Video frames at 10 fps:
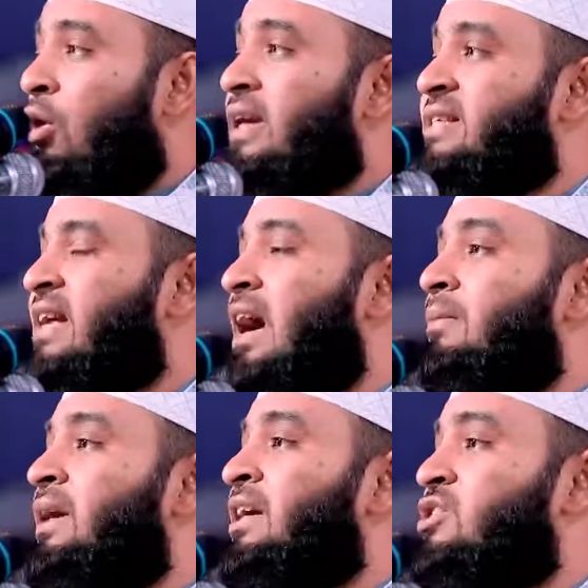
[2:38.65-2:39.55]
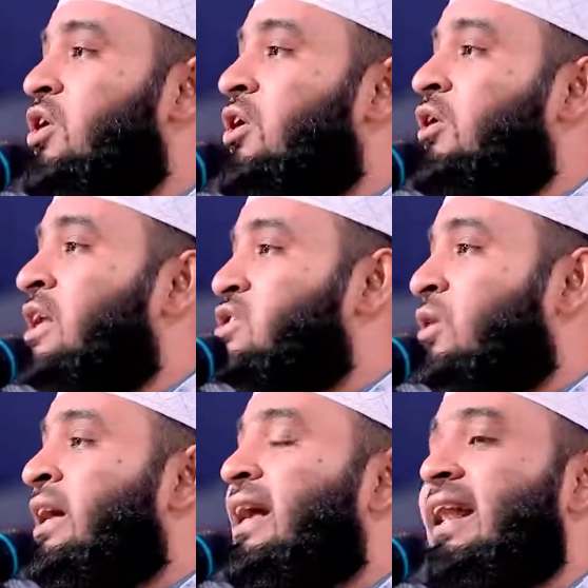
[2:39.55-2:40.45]
ওই সাহাবি জঙ্গলে
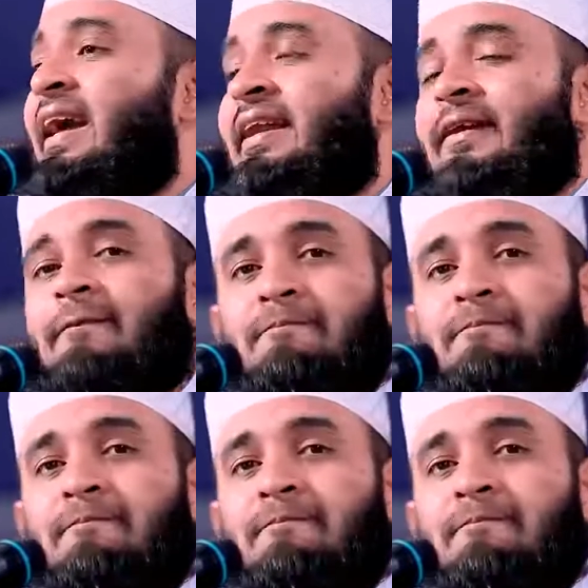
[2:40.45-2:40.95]
চলে গেলেন